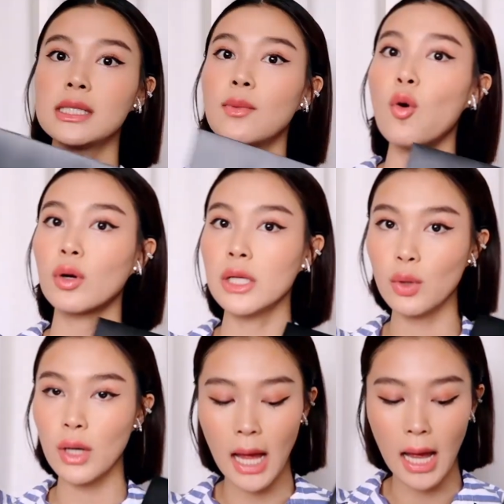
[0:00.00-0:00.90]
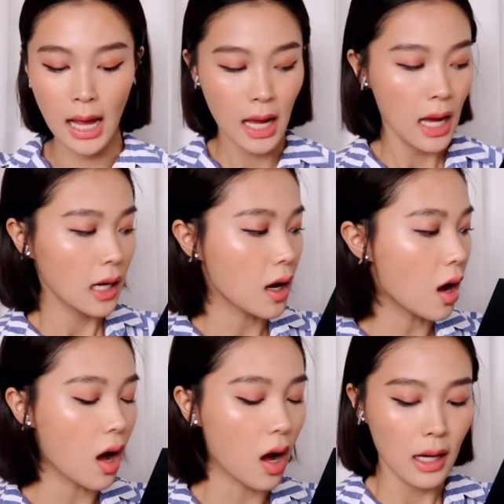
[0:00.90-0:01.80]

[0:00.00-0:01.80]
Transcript: เลย 16 นิ้วนะคะก็